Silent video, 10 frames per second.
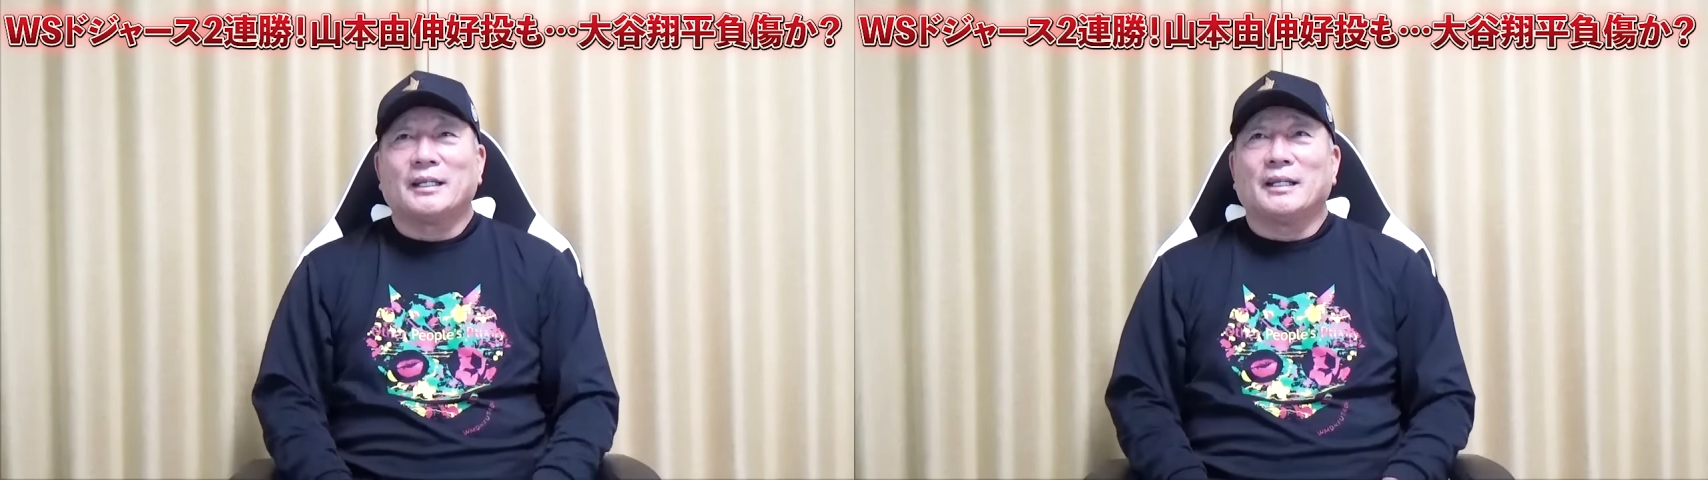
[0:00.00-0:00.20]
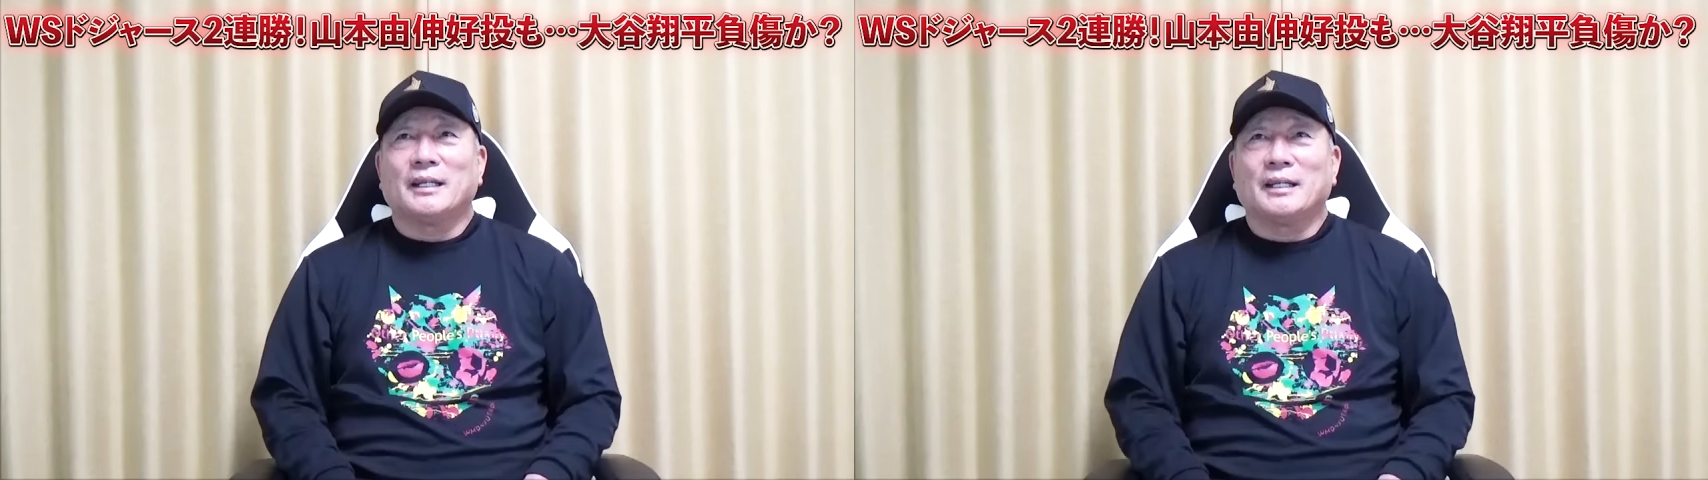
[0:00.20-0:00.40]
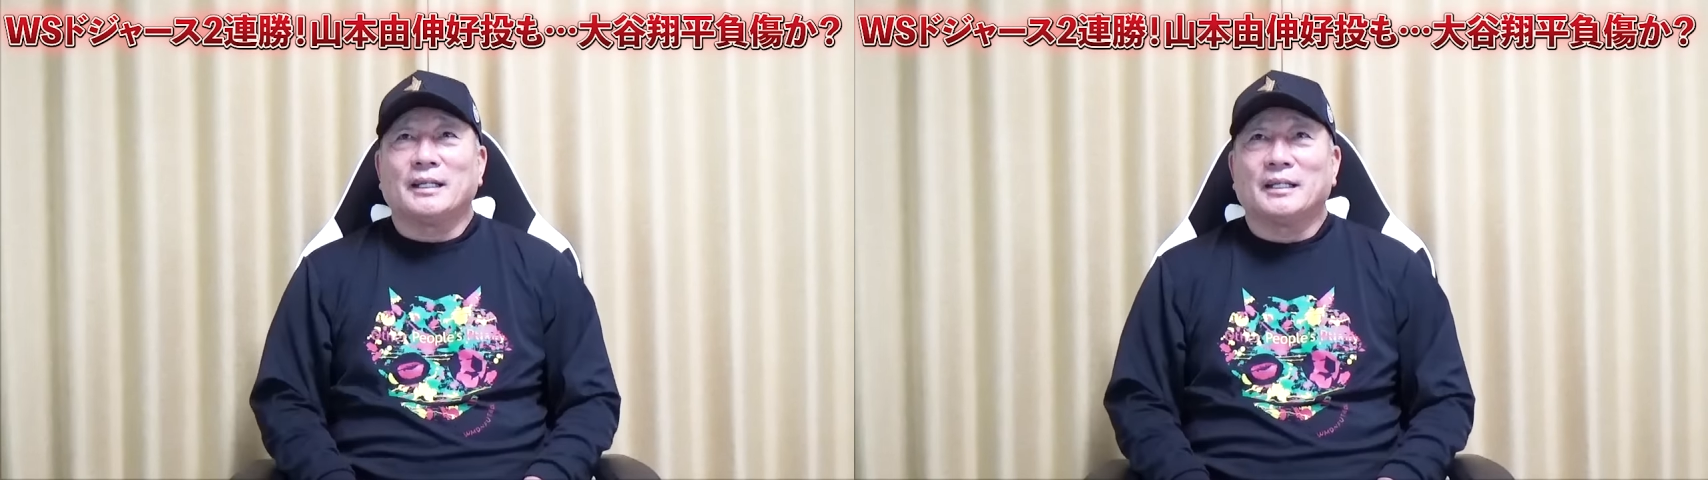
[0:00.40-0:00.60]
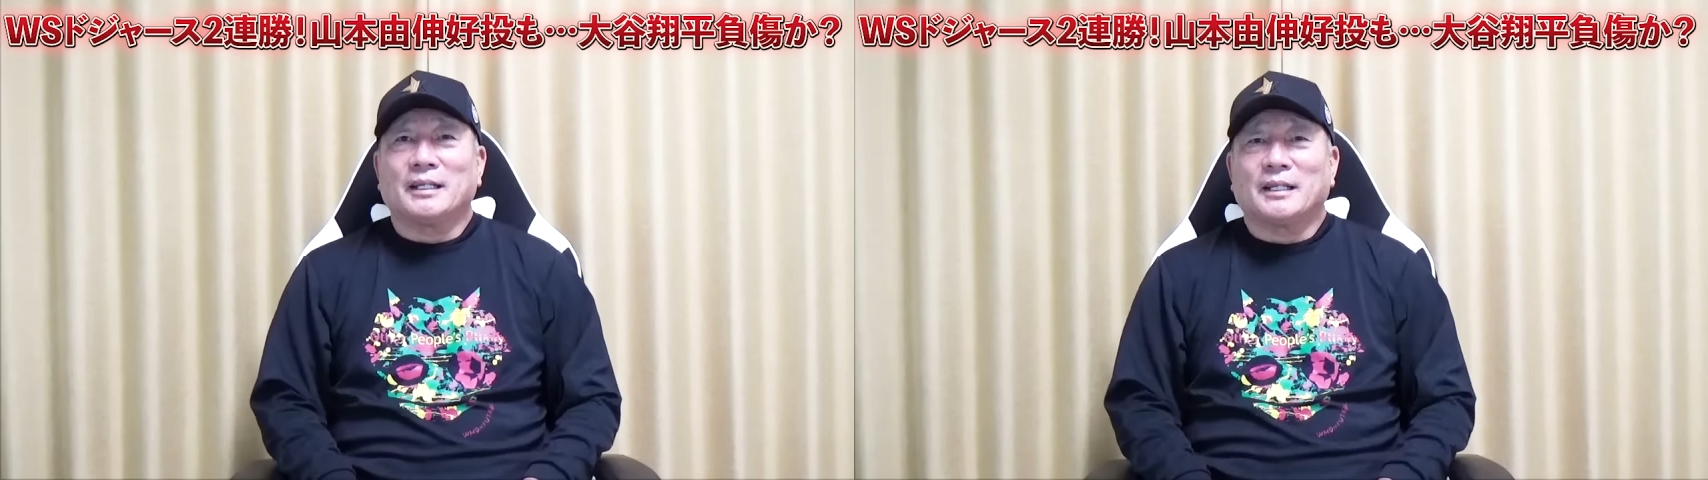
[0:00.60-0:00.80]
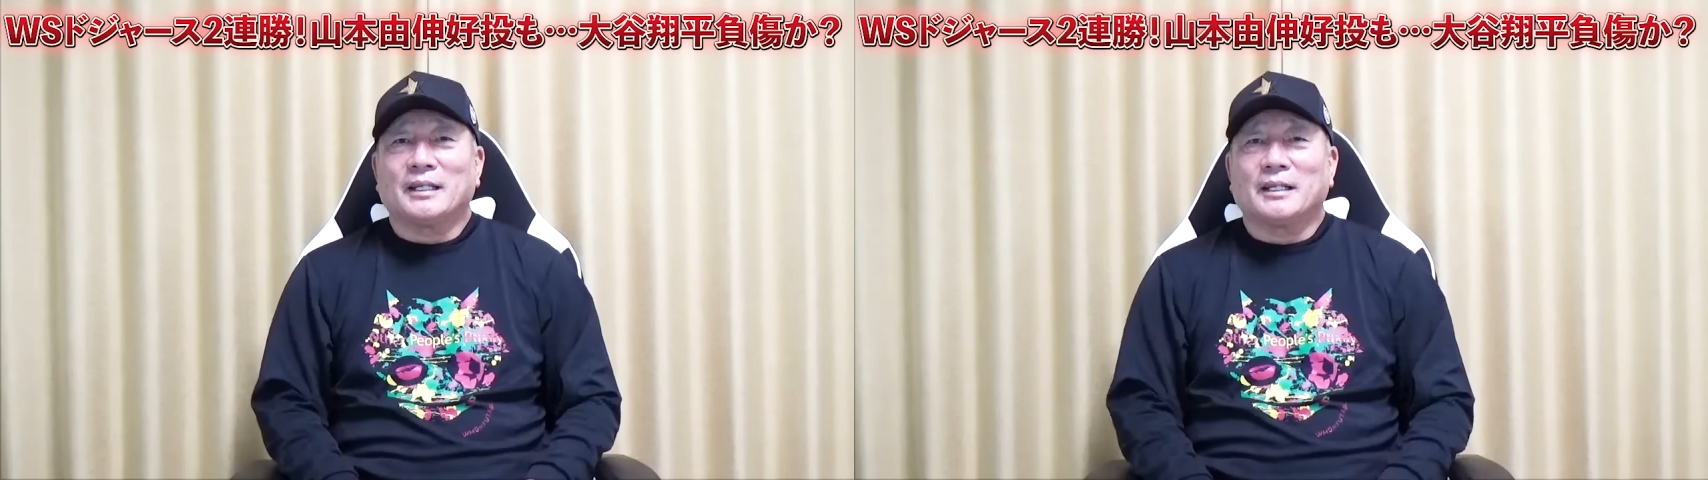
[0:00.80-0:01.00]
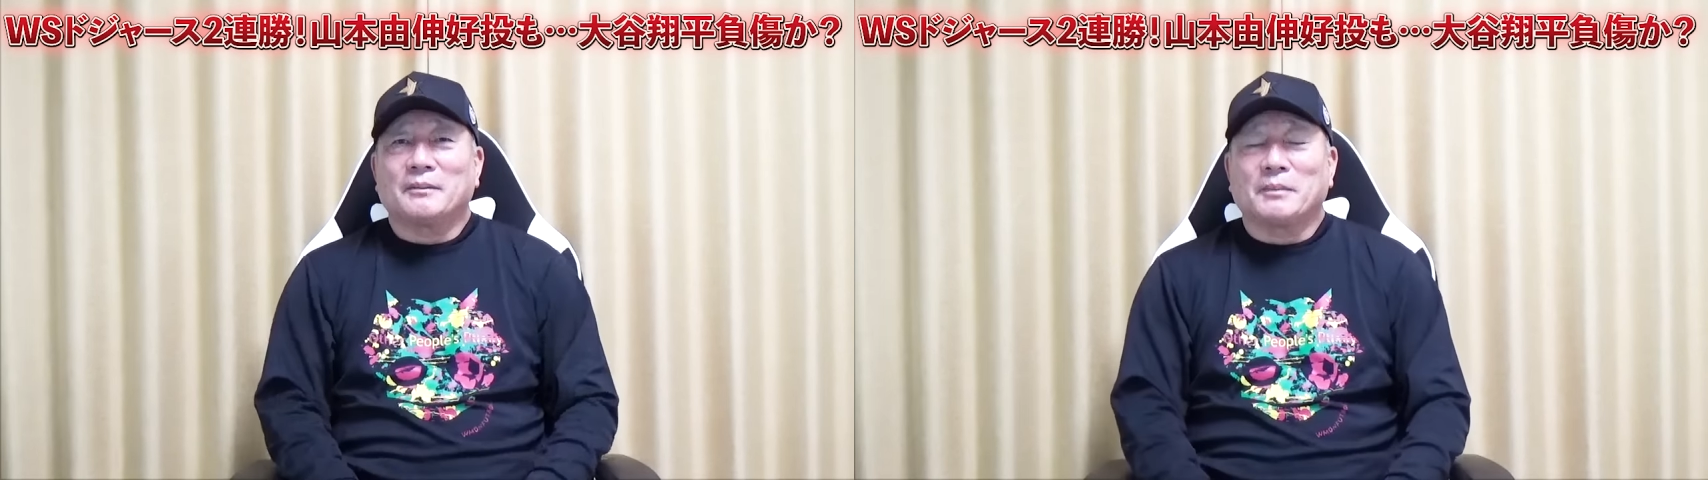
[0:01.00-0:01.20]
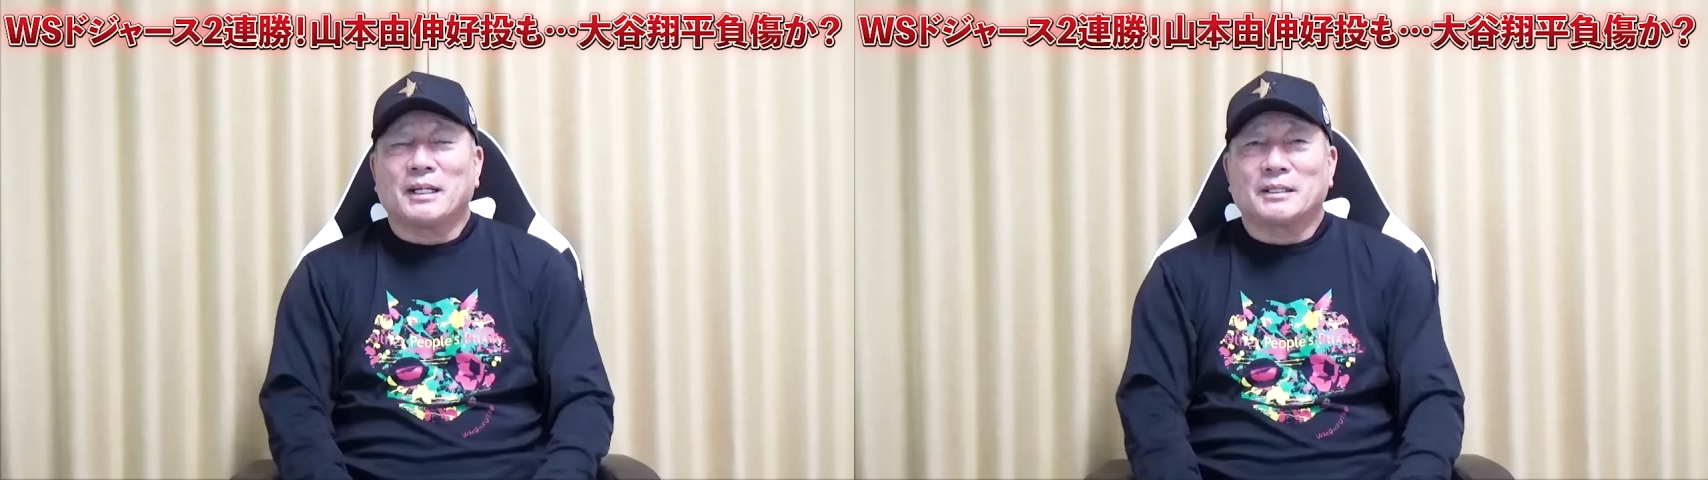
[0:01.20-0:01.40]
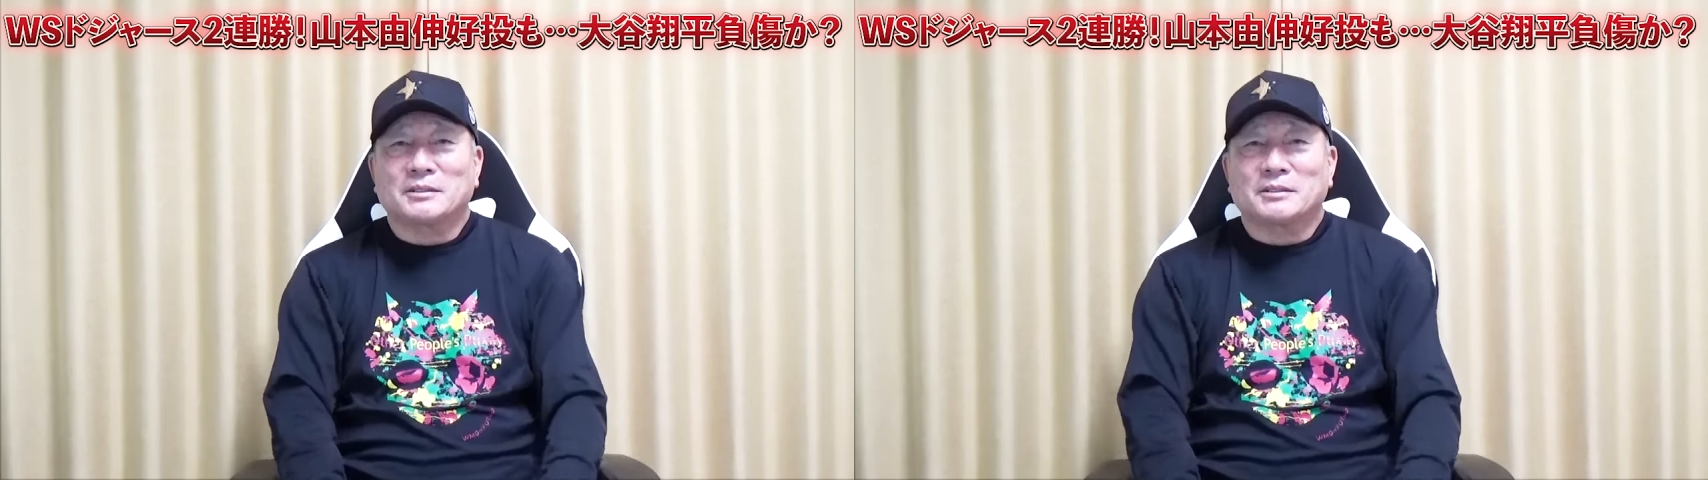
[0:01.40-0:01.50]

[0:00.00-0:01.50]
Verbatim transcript: えーまあ、